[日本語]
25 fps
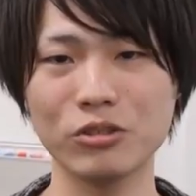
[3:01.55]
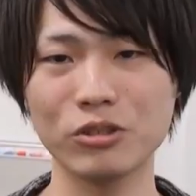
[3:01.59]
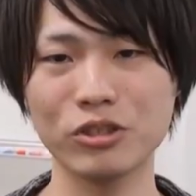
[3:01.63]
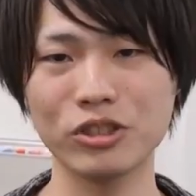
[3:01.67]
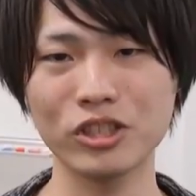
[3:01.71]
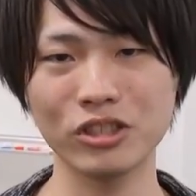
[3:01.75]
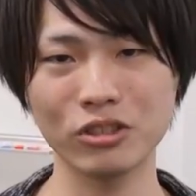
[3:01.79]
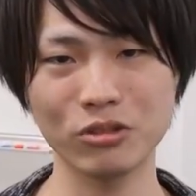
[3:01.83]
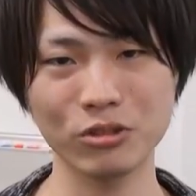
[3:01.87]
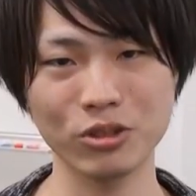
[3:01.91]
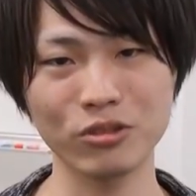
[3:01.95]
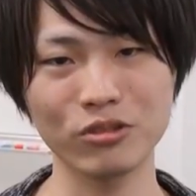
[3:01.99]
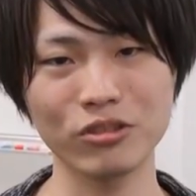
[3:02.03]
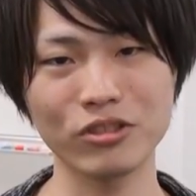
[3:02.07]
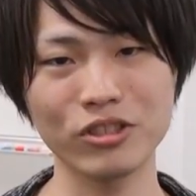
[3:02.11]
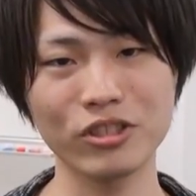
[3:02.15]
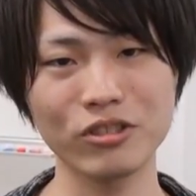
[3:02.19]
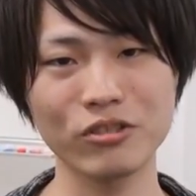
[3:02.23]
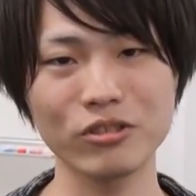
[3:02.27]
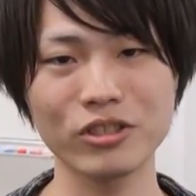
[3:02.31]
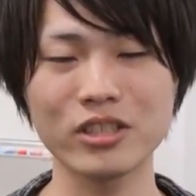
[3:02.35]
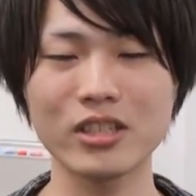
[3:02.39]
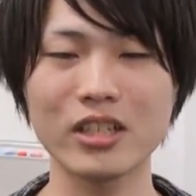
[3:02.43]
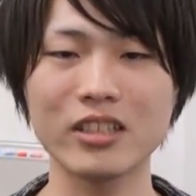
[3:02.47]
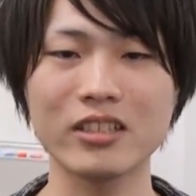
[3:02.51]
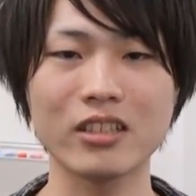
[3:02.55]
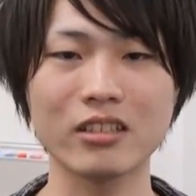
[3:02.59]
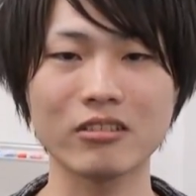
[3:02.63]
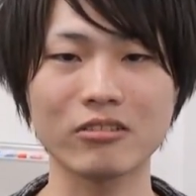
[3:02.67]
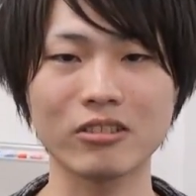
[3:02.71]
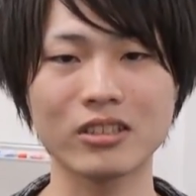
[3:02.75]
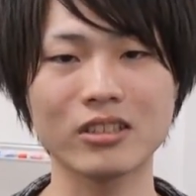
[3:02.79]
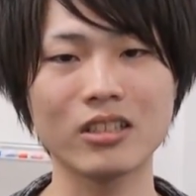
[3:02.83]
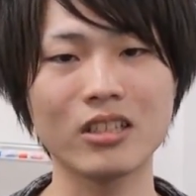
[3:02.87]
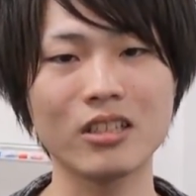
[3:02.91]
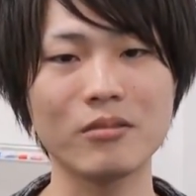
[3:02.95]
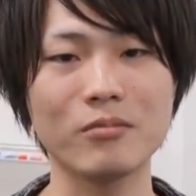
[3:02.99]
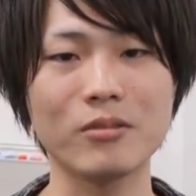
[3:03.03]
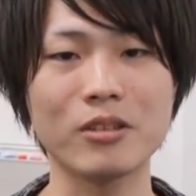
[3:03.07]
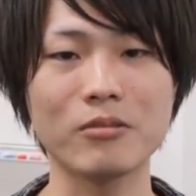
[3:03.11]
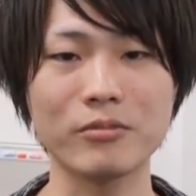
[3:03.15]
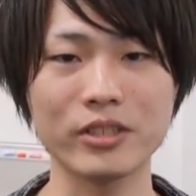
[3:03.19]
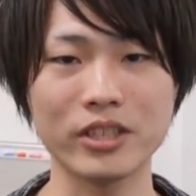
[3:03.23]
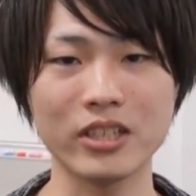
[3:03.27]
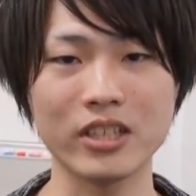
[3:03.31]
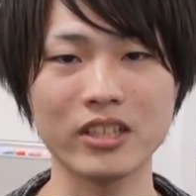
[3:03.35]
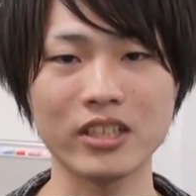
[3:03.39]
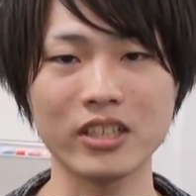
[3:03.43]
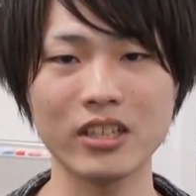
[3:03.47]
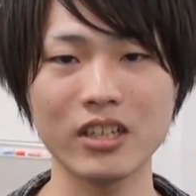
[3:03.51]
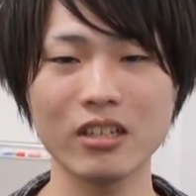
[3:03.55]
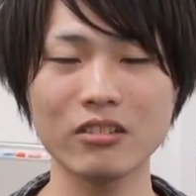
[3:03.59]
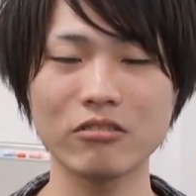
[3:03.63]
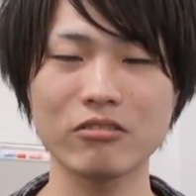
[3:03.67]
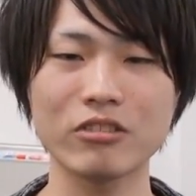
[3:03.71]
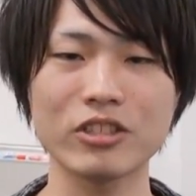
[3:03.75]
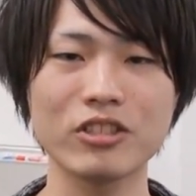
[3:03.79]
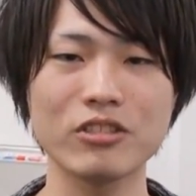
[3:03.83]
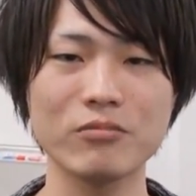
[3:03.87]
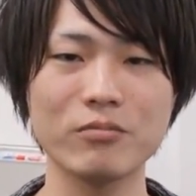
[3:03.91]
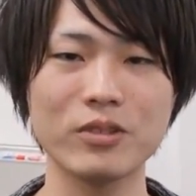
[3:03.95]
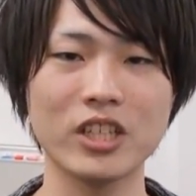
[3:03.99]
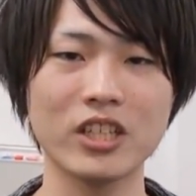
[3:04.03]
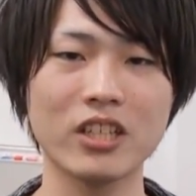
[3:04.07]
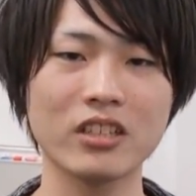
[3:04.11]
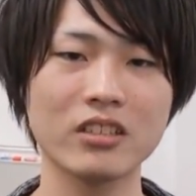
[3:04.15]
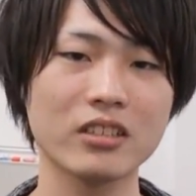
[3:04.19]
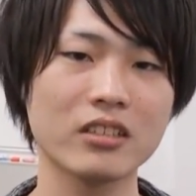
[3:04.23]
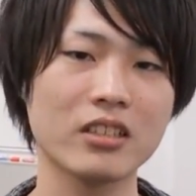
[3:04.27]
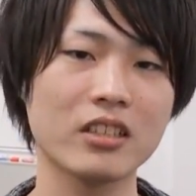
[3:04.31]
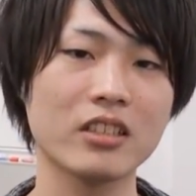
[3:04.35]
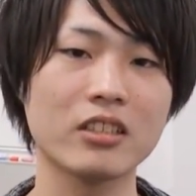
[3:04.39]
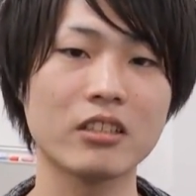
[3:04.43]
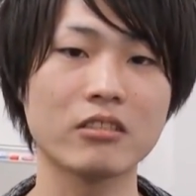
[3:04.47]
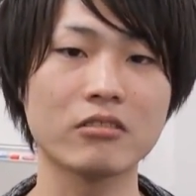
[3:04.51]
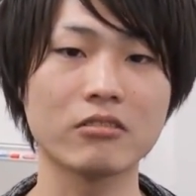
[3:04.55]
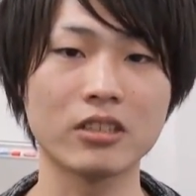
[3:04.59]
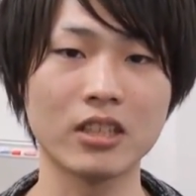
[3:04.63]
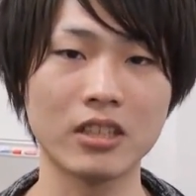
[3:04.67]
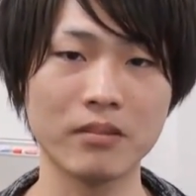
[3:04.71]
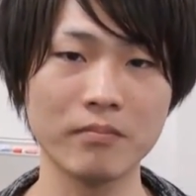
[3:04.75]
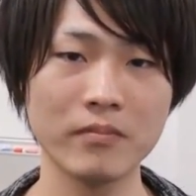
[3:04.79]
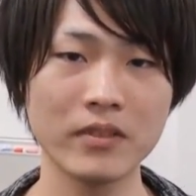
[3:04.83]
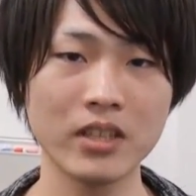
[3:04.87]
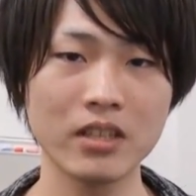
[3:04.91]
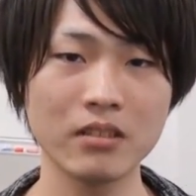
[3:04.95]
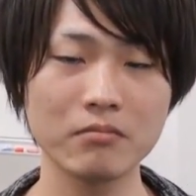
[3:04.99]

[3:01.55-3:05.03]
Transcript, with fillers: 友人と食事をしたりだとかテレビを見たりあとは趣味に当てたりだとか、